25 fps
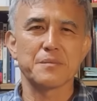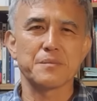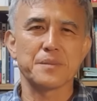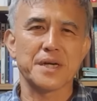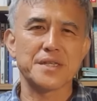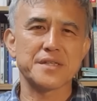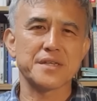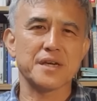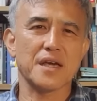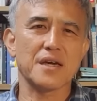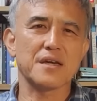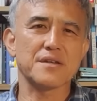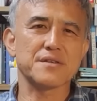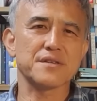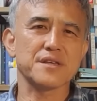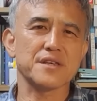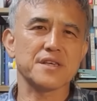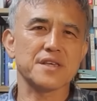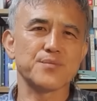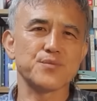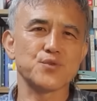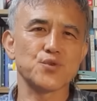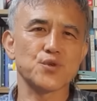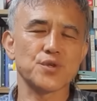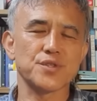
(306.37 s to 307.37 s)
만약에 그때
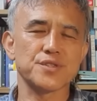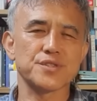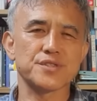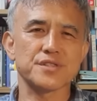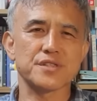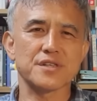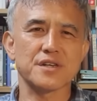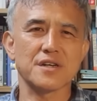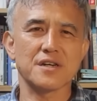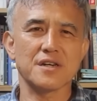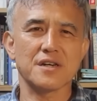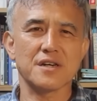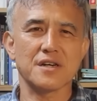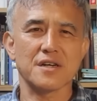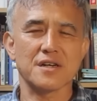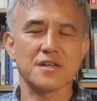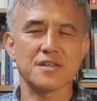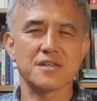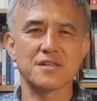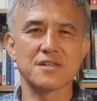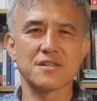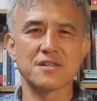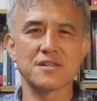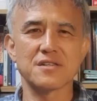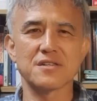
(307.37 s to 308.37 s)
김종인 씨가
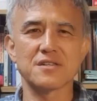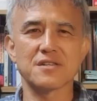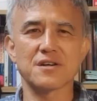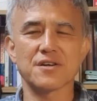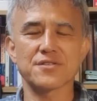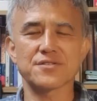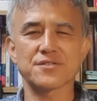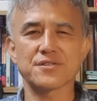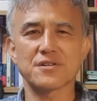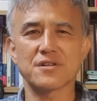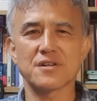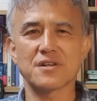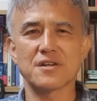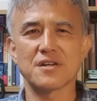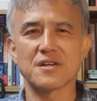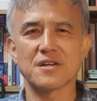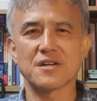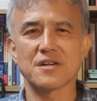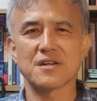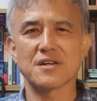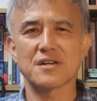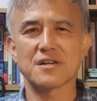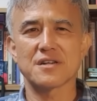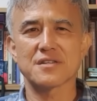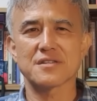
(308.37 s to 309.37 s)
그것을
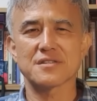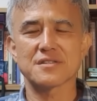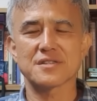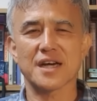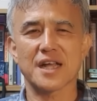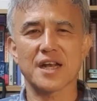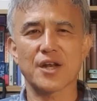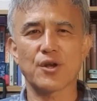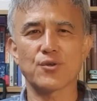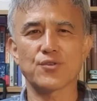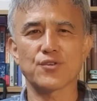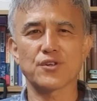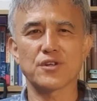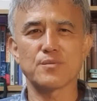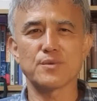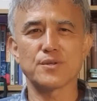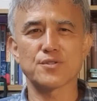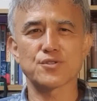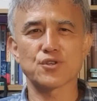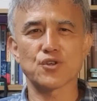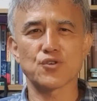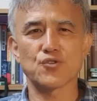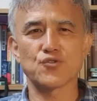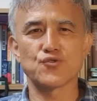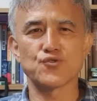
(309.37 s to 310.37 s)
사례로
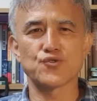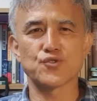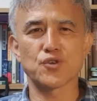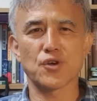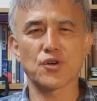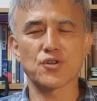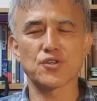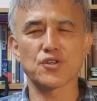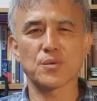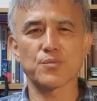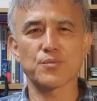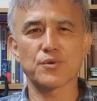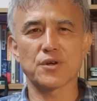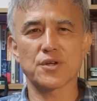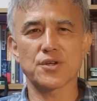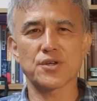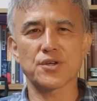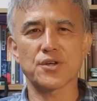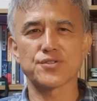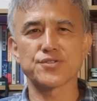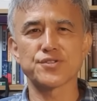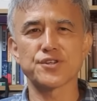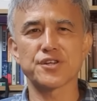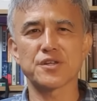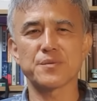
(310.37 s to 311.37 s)
들면서 윤석열 정부를
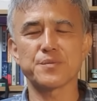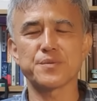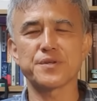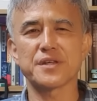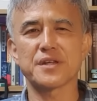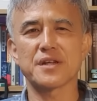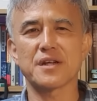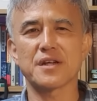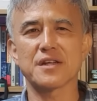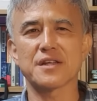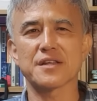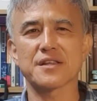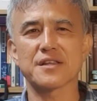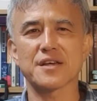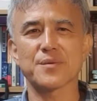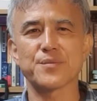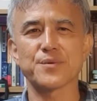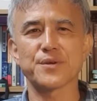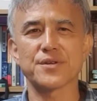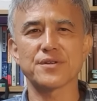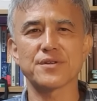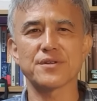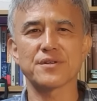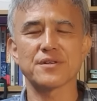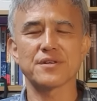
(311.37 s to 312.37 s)
격렬히
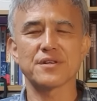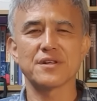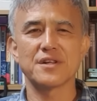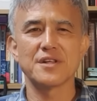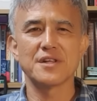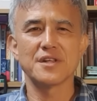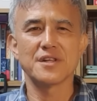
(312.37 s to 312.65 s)
비난했다면은